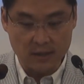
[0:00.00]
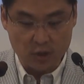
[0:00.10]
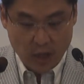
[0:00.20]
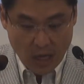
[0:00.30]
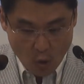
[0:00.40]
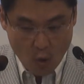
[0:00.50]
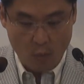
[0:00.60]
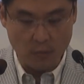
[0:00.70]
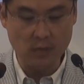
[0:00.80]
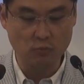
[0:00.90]
즉
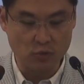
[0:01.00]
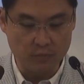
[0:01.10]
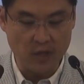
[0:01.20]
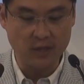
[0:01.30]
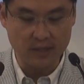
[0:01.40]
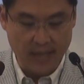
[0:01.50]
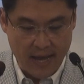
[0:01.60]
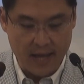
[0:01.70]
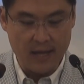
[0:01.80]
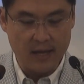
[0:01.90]
샬롬을 물으며
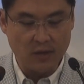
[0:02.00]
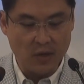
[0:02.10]
이르되